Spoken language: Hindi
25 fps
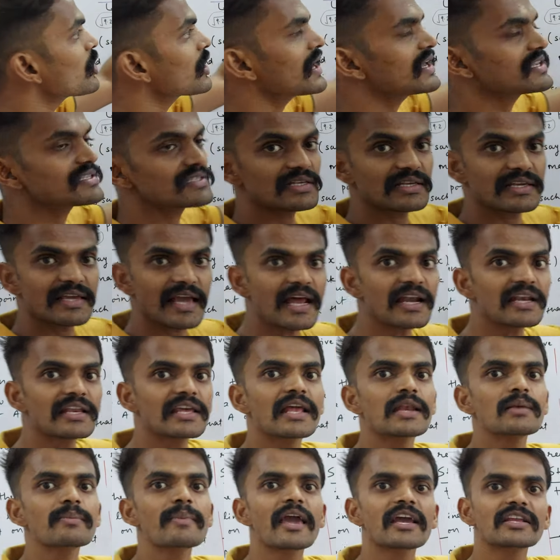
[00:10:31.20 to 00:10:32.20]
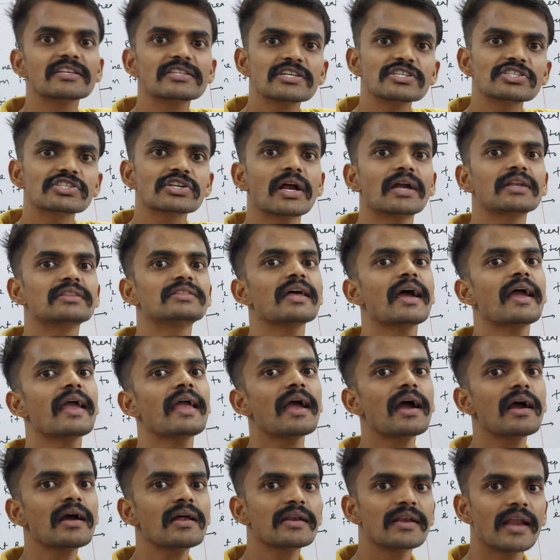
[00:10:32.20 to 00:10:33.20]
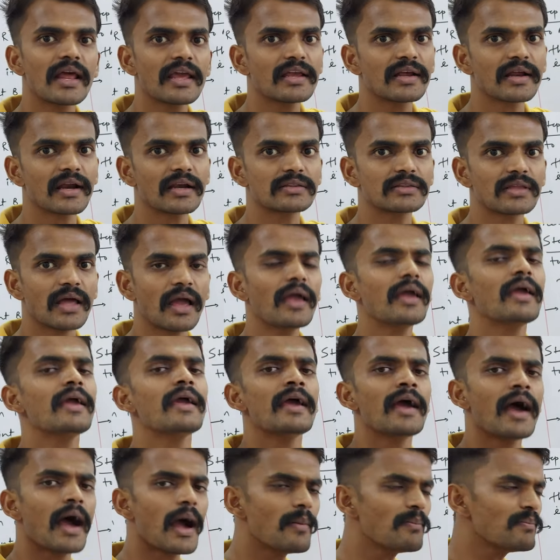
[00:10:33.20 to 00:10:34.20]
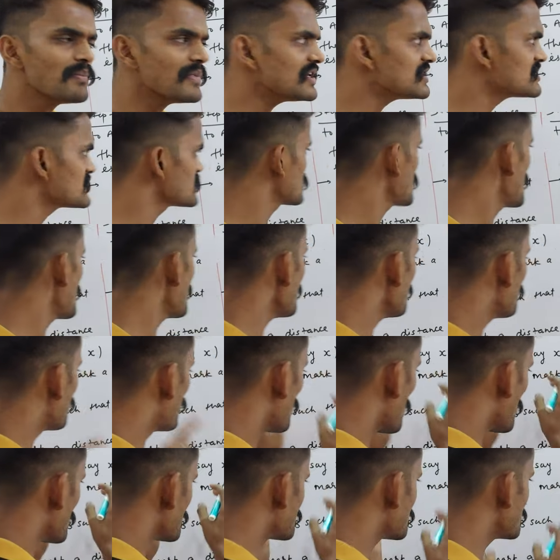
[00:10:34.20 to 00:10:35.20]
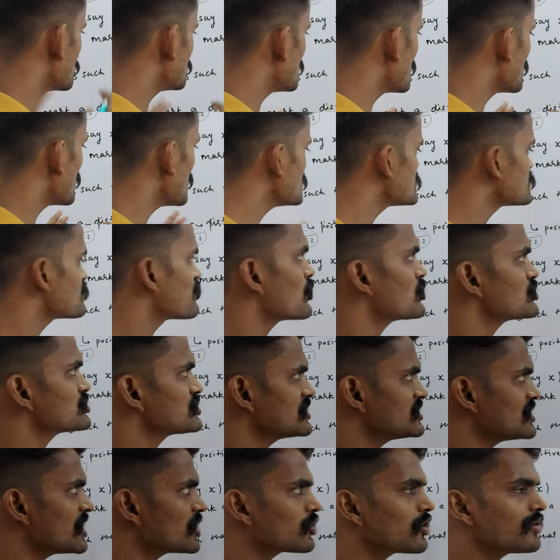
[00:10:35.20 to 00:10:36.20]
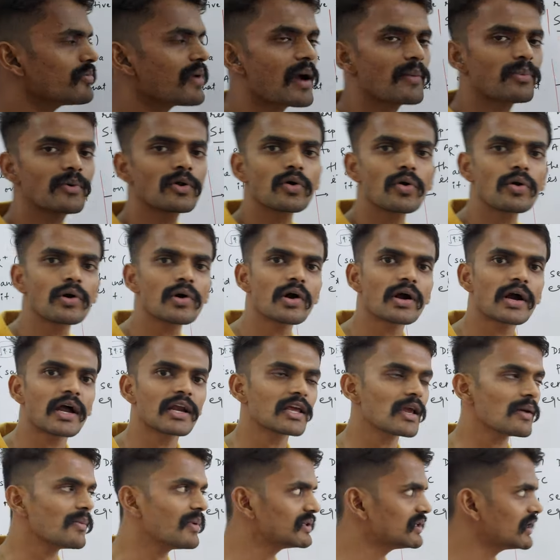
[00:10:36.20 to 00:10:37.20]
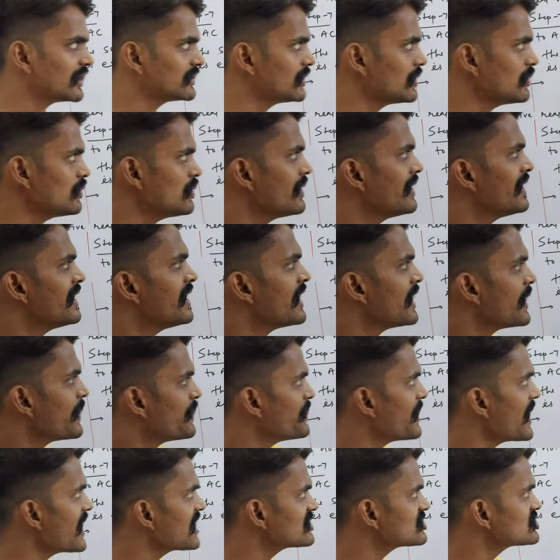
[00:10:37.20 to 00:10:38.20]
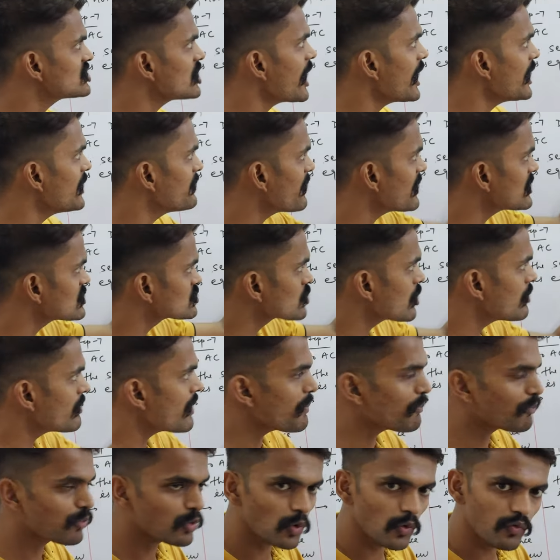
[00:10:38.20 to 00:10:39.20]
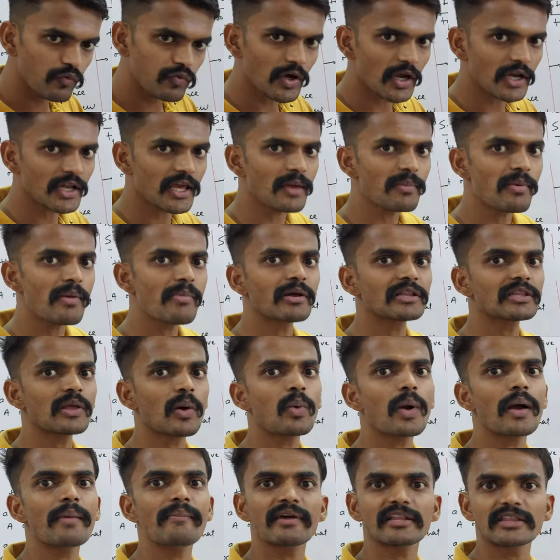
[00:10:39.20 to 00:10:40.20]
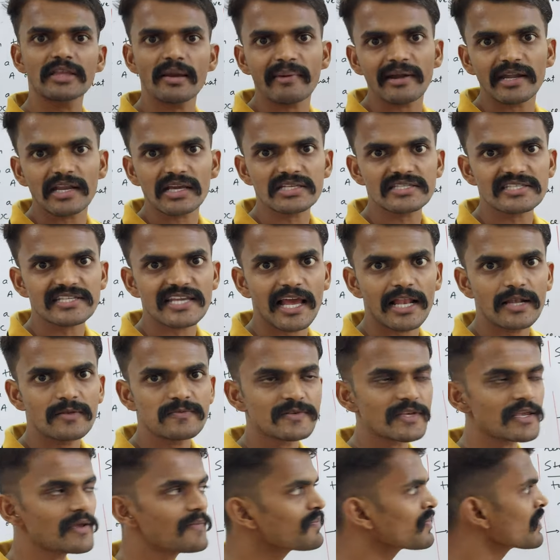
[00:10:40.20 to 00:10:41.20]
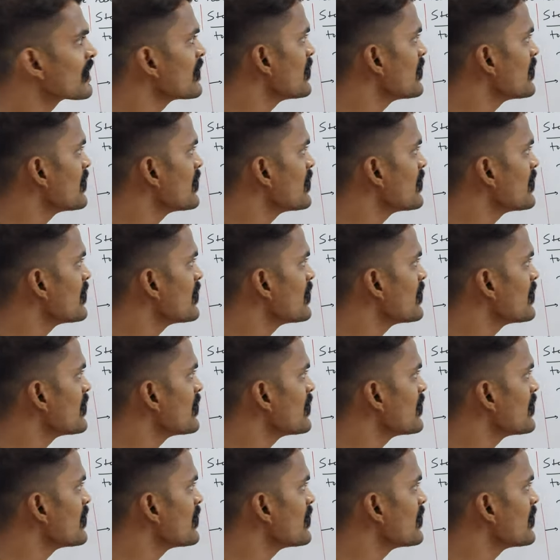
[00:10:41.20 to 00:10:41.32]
वो क्या रियल में एग्जिस्ट करता है या नहीं करता है हम इसका एक प्रोसीजर है इस प्रोसीजर को मैं आप लोगों को करके बताता हूँ नेक्स्ट स्लाइड पे इसको मैं प्रूफ करके भी बताऊंगा मैथमेटिक्स की हेल्प से